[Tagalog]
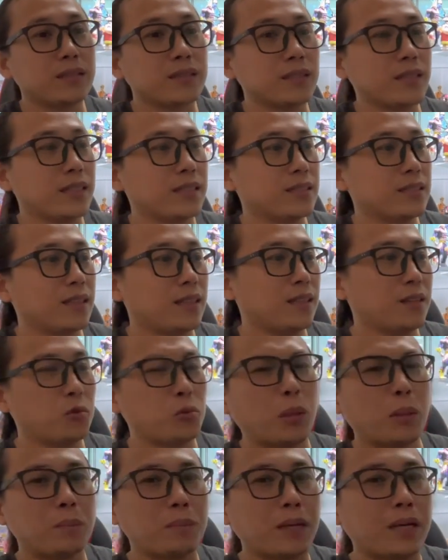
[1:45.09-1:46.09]
kaysa
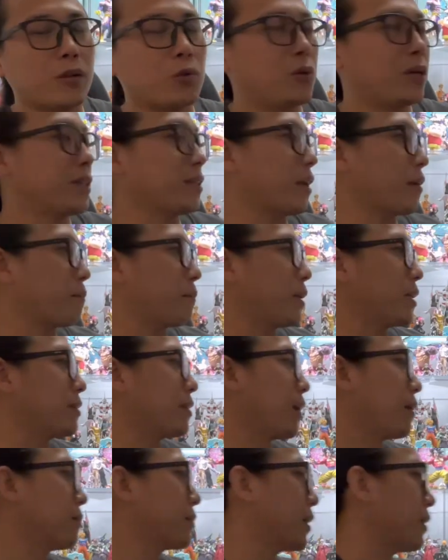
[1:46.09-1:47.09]
wa, parang one time, big
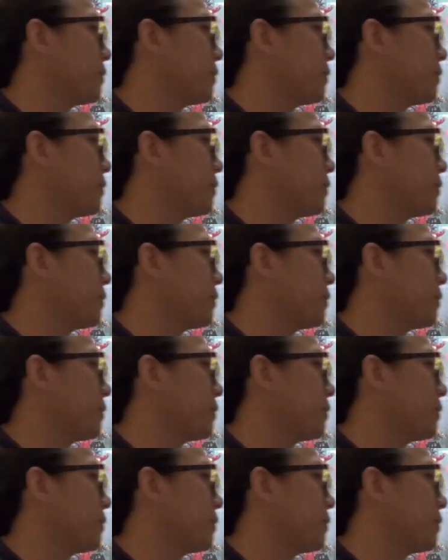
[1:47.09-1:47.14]
time nga.